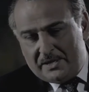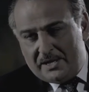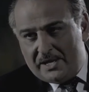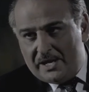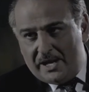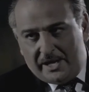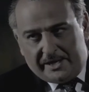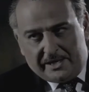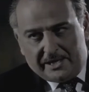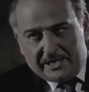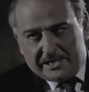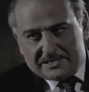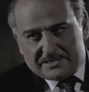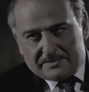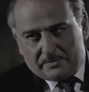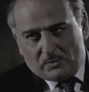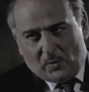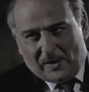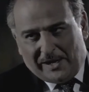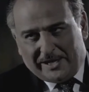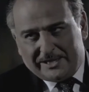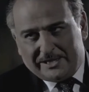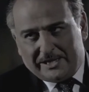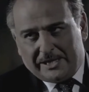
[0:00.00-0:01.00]
احنا لازم
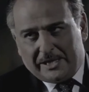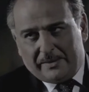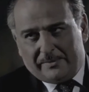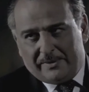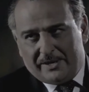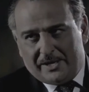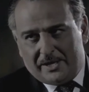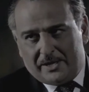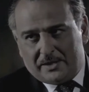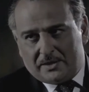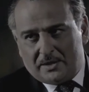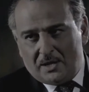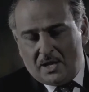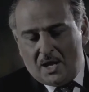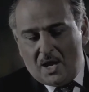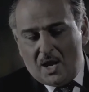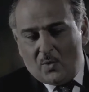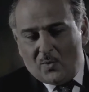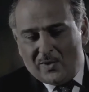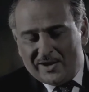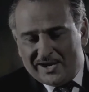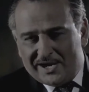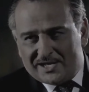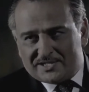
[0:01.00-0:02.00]
نوحد الجبهات
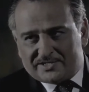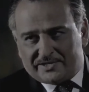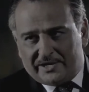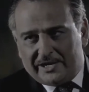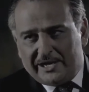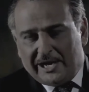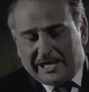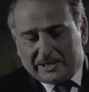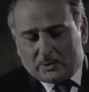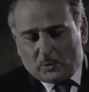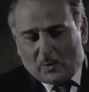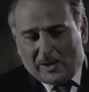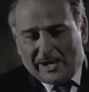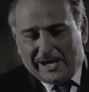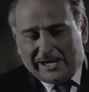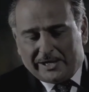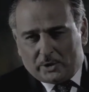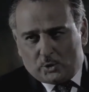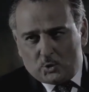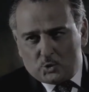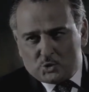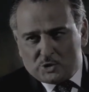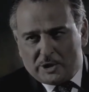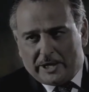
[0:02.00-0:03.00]
ولا اسرائيل هتوقع
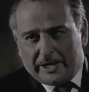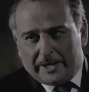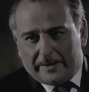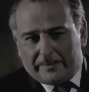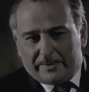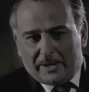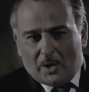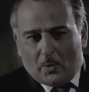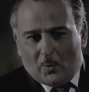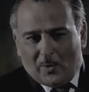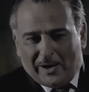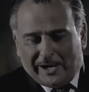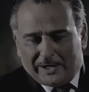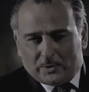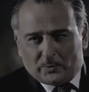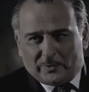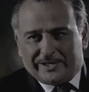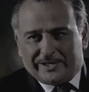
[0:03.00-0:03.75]
الجيوش العربيه واحد ورا